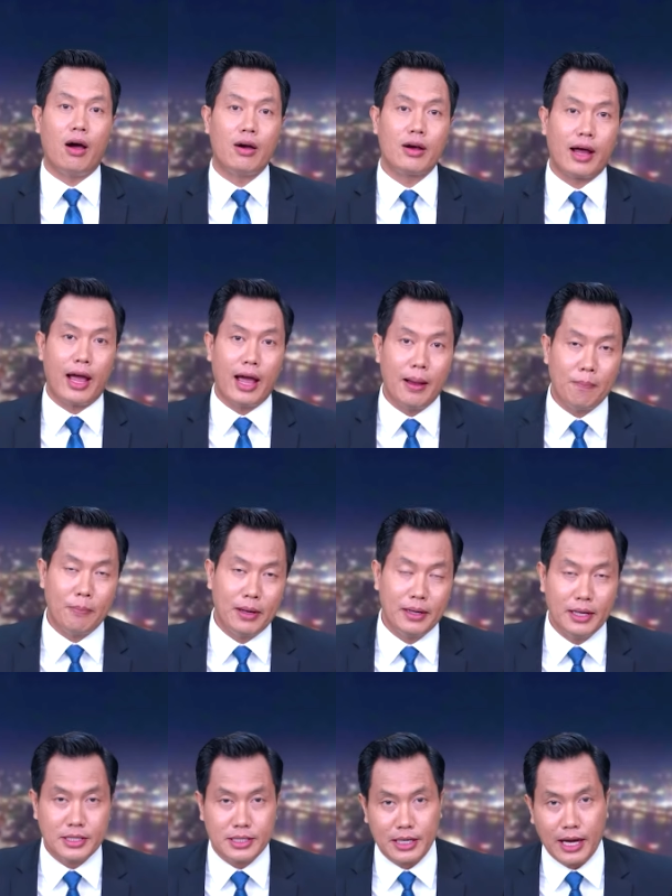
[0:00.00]
Ông cá
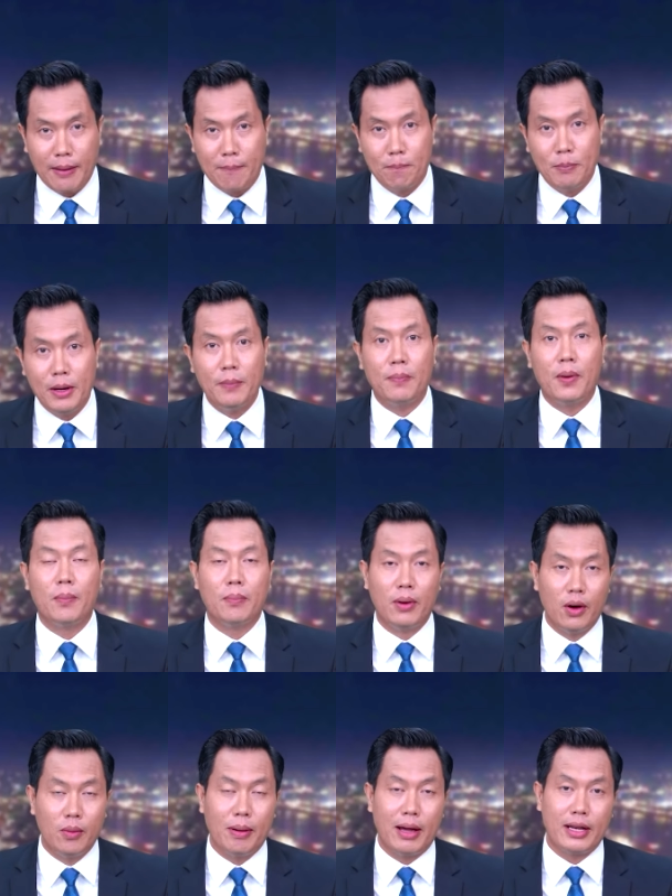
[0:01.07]
biển để chạm bị phục
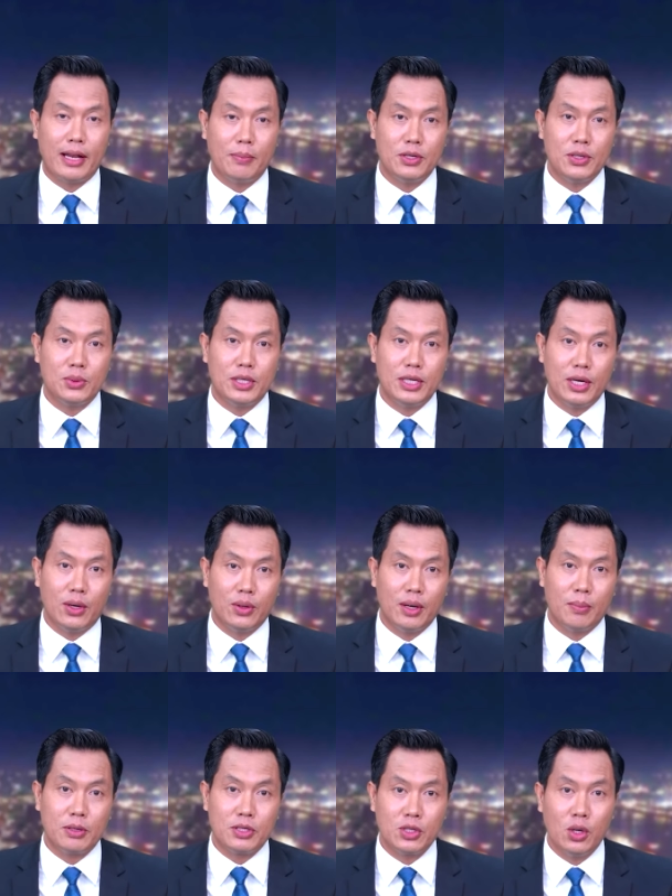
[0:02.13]
lỗ bản WTO
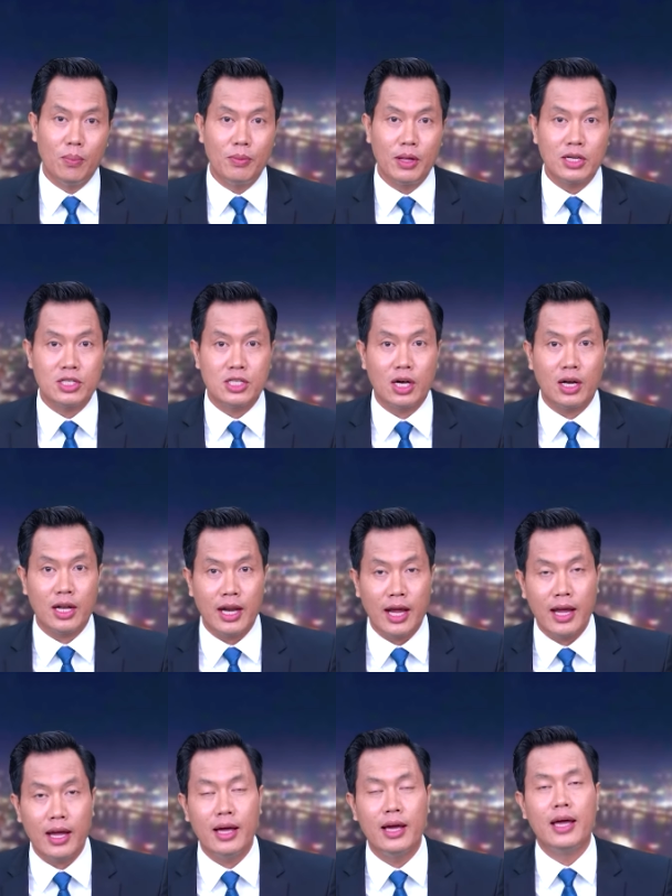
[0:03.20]
nâng chôm nâng cho là
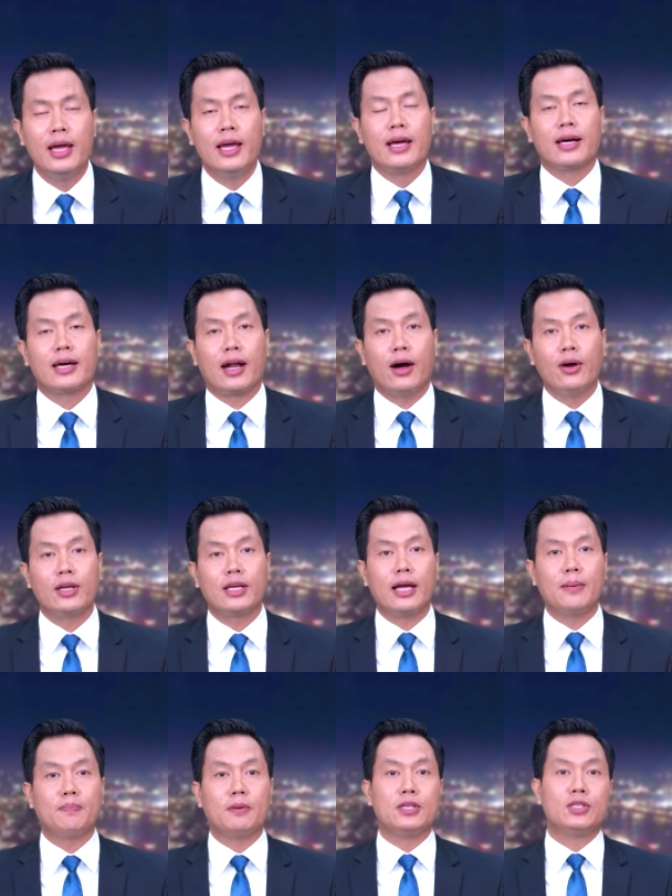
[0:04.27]
na, rồi
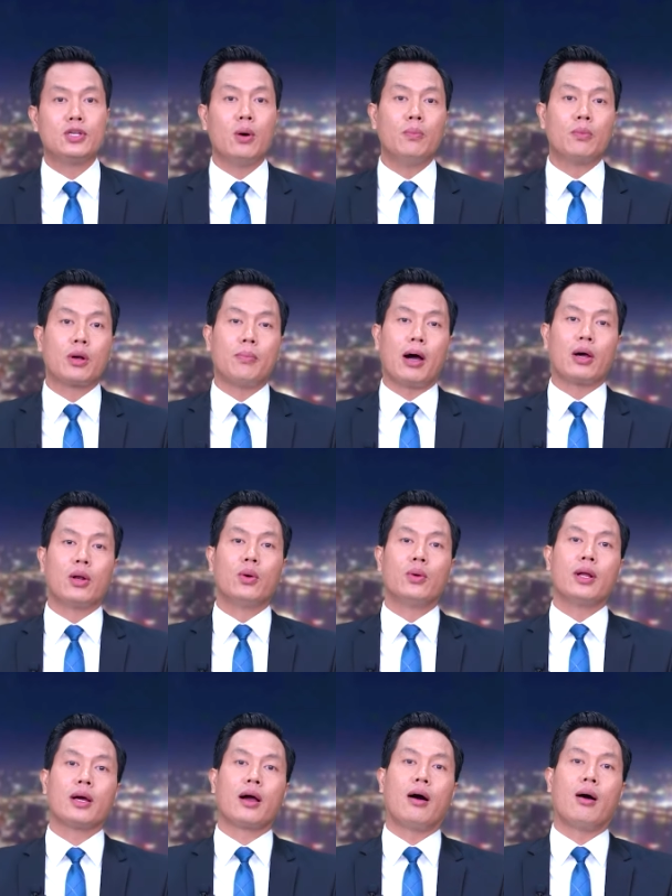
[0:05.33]
cái bị chôm rồi bạc lúa
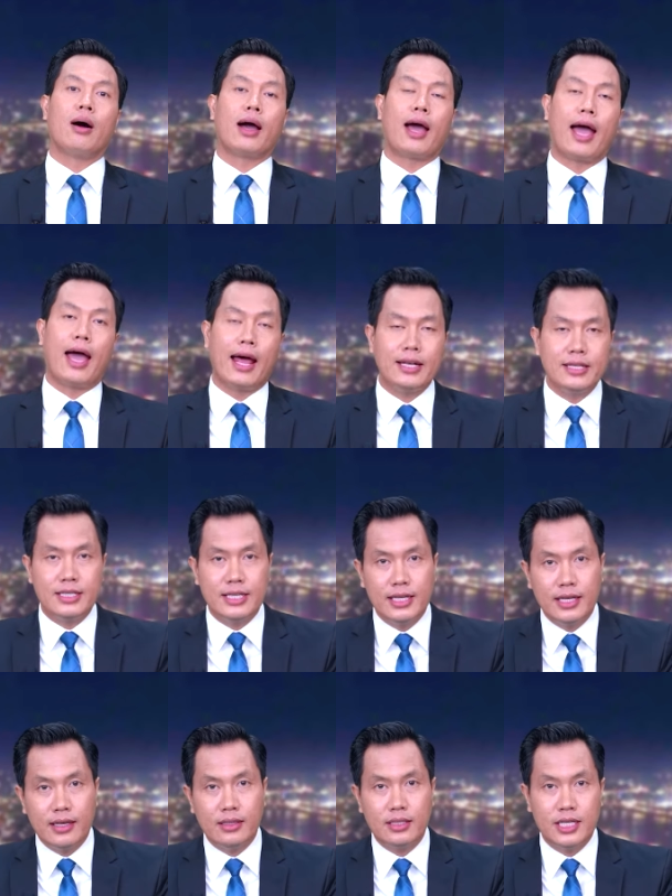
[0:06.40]
nâng khó khăn
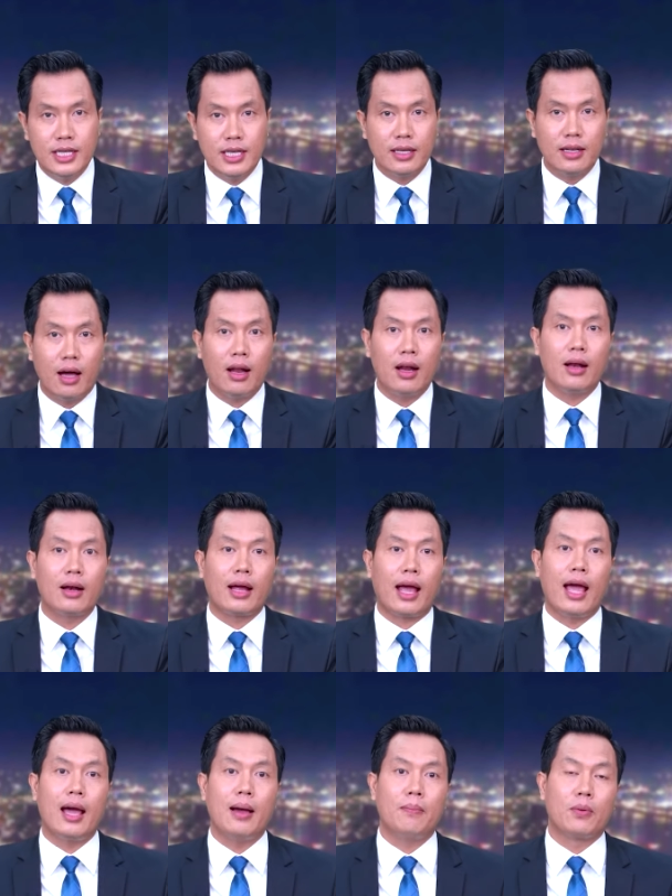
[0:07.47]
chiến đó
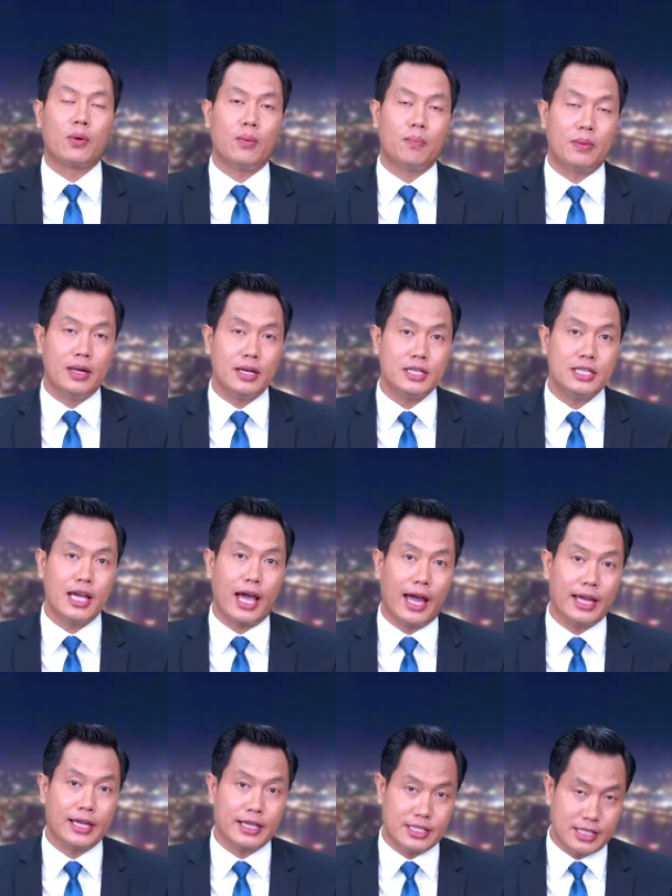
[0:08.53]
cá bồm riêng chỉ
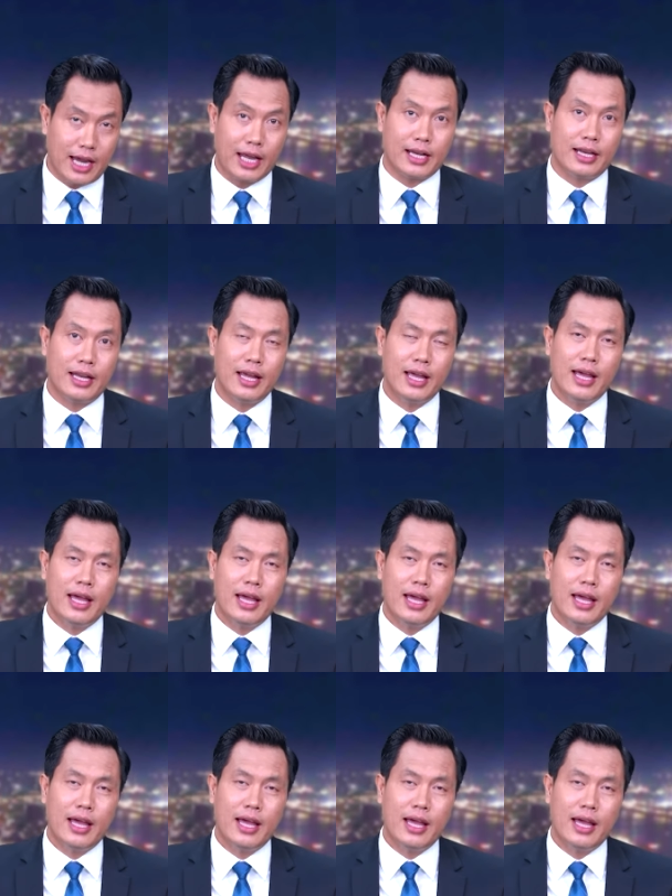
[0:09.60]
ai cái chăn.